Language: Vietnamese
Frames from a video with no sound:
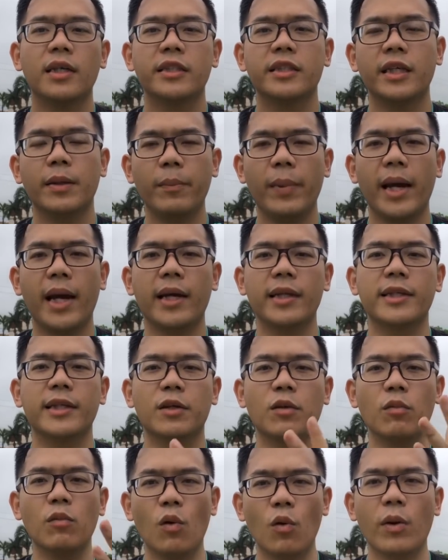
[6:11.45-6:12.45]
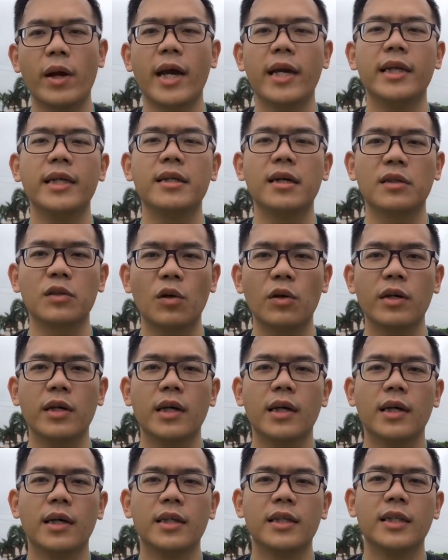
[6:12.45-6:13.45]
Chân bè thì cũng ok đi được thôi,
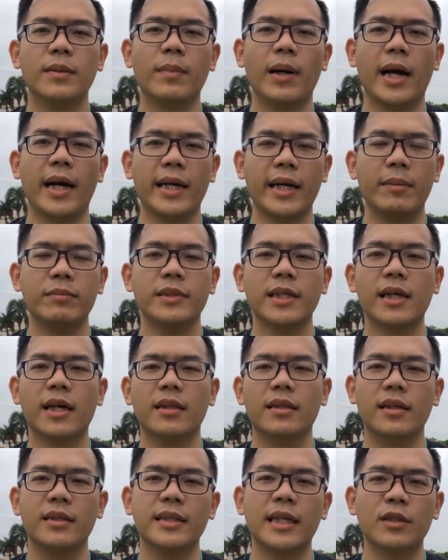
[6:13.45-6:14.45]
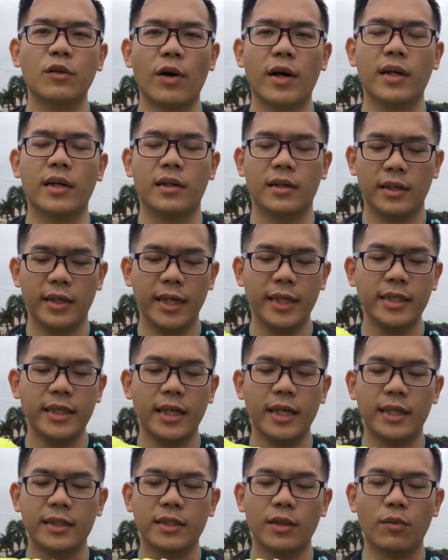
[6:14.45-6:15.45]
nhưng mà anh em sẽ cần thời gian thuần, ít
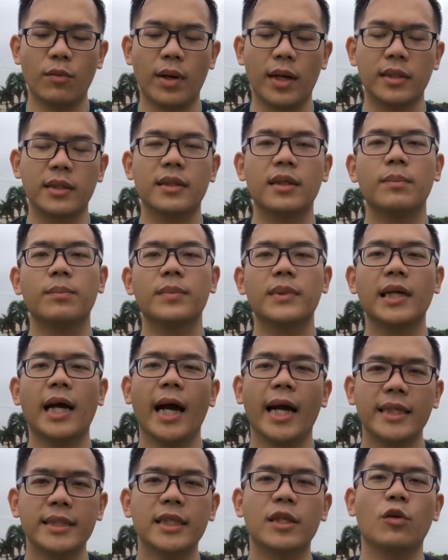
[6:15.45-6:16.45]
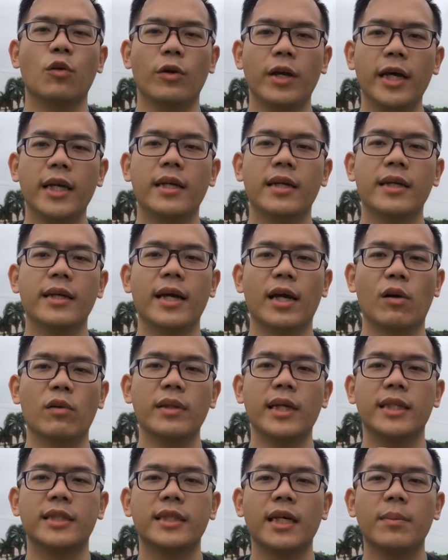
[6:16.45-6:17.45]
nhất là trong khoảng tầm từ 2 trận đổ lên để có
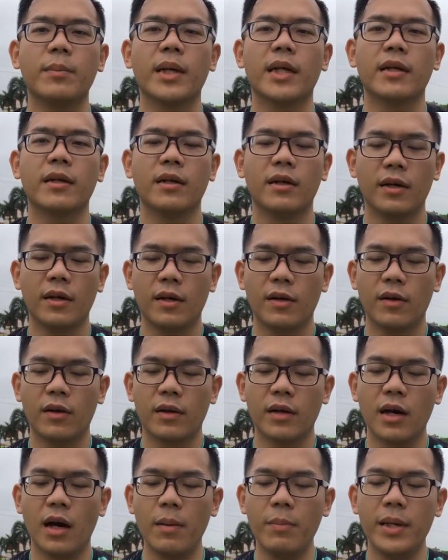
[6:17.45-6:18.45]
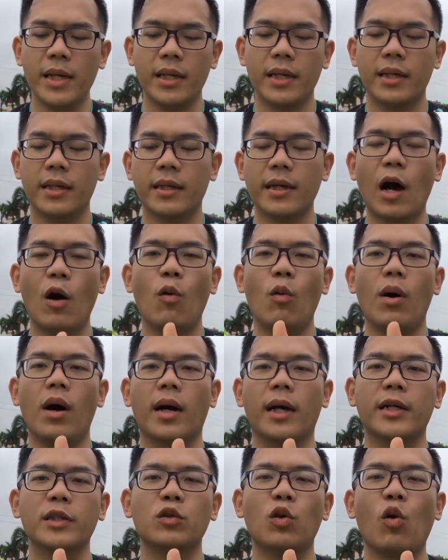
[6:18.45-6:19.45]
thể chân mình đỡ bị đau ở
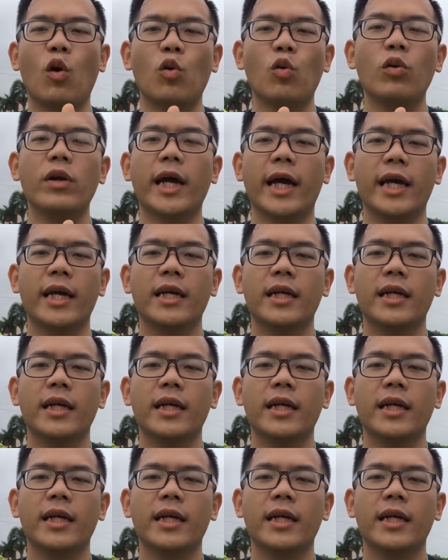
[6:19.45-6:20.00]
cái chỗ ngón út này.